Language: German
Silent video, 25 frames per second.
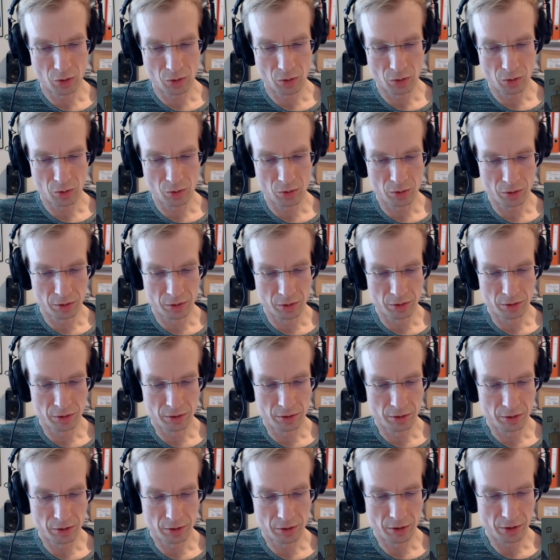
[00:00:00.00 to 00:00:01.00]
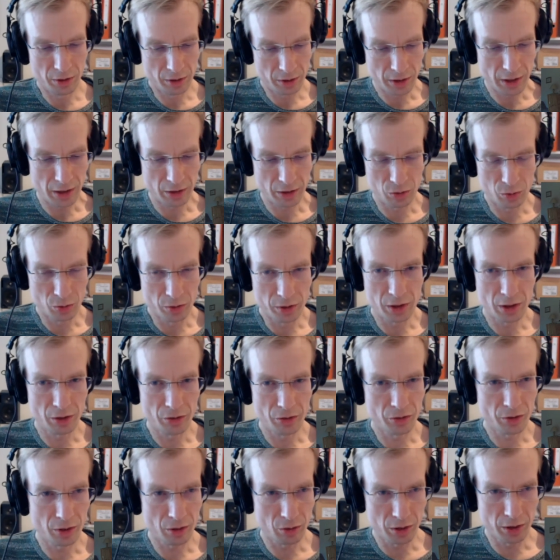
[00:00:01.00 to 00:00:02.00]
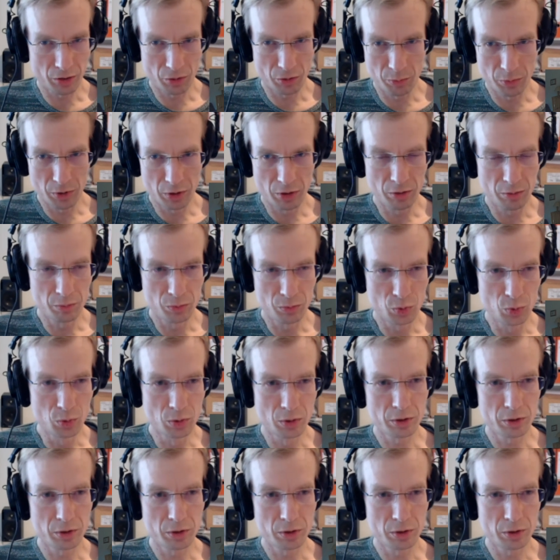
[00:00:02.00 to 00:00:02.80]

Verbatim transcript: und ich da durchaus auch jetzt mit diesem Buch